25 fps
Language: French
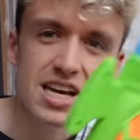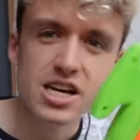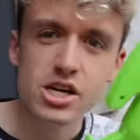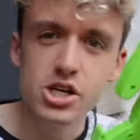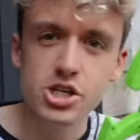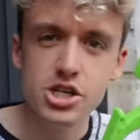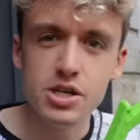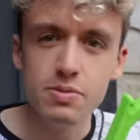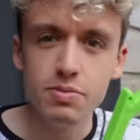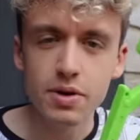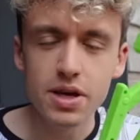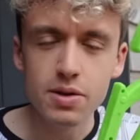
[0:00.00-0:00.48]

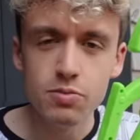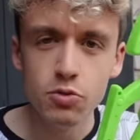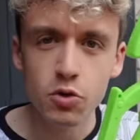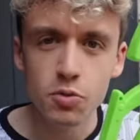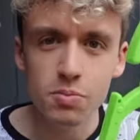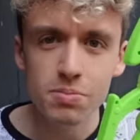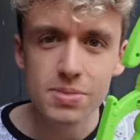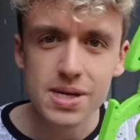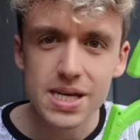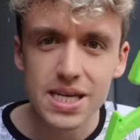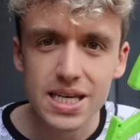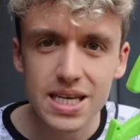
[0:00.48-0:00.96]
J'ai pris mon
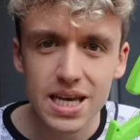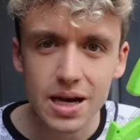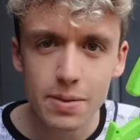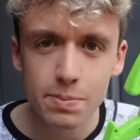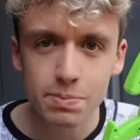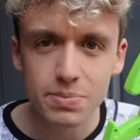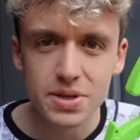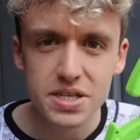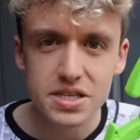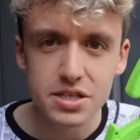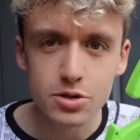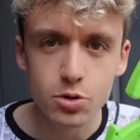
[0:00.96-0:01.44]
méga
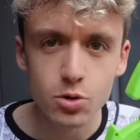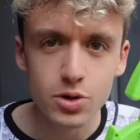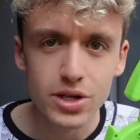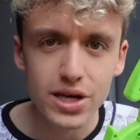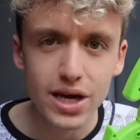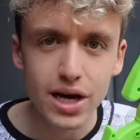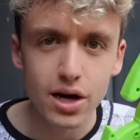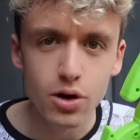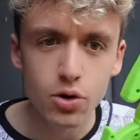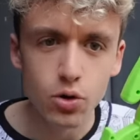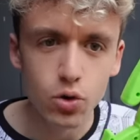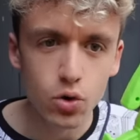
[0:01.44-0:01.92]
pistolet
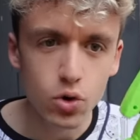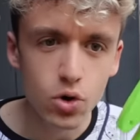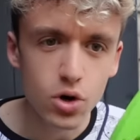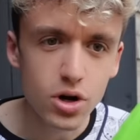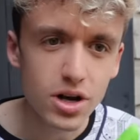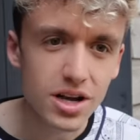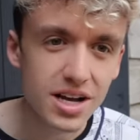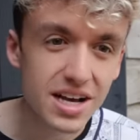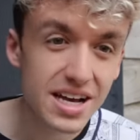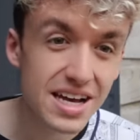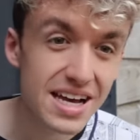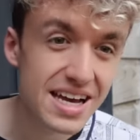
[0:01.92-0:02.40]
à eau
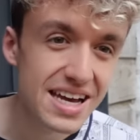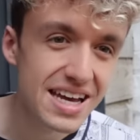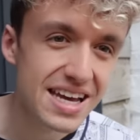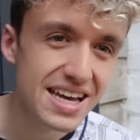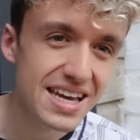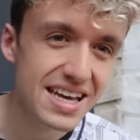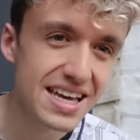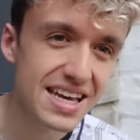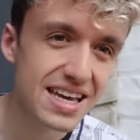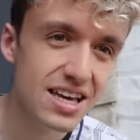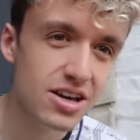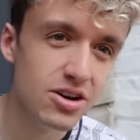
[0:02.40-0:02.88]

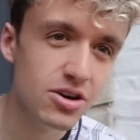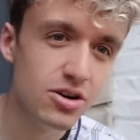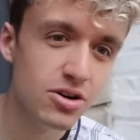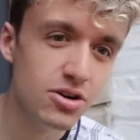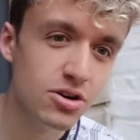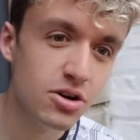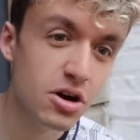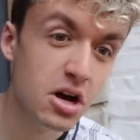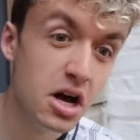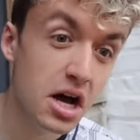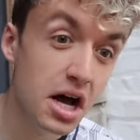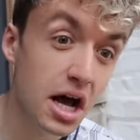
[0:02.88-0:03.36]
et euh,